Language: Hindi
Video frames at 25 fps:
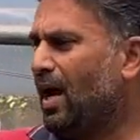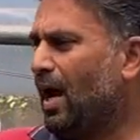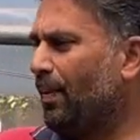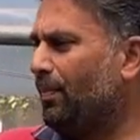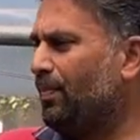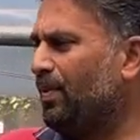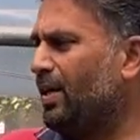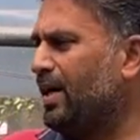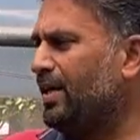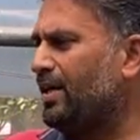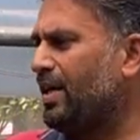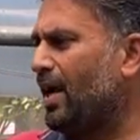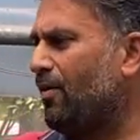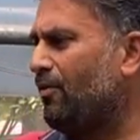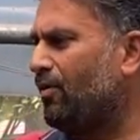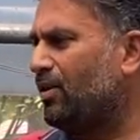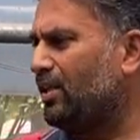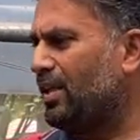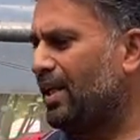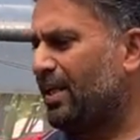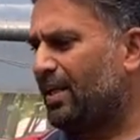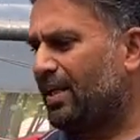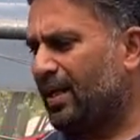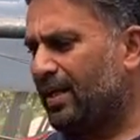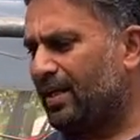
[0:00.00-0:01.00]
आप ये टावर
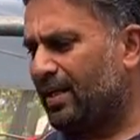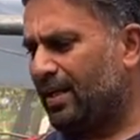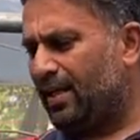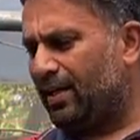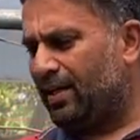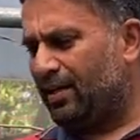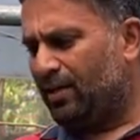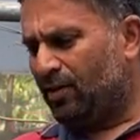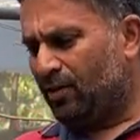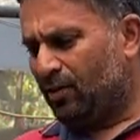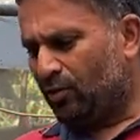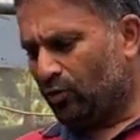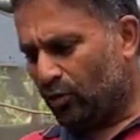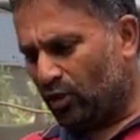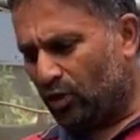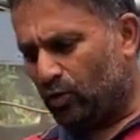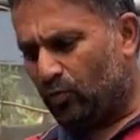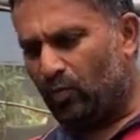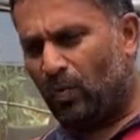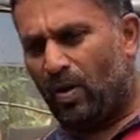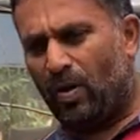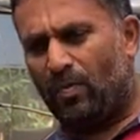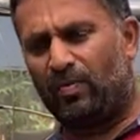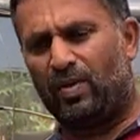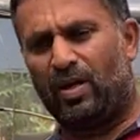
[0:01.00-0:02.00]
देखेंगे तो
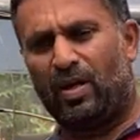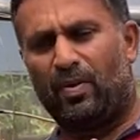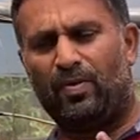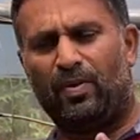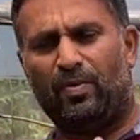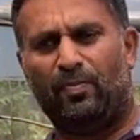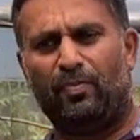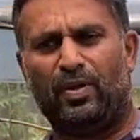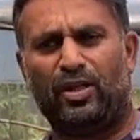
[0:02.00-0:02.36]
इसमें हमने अभी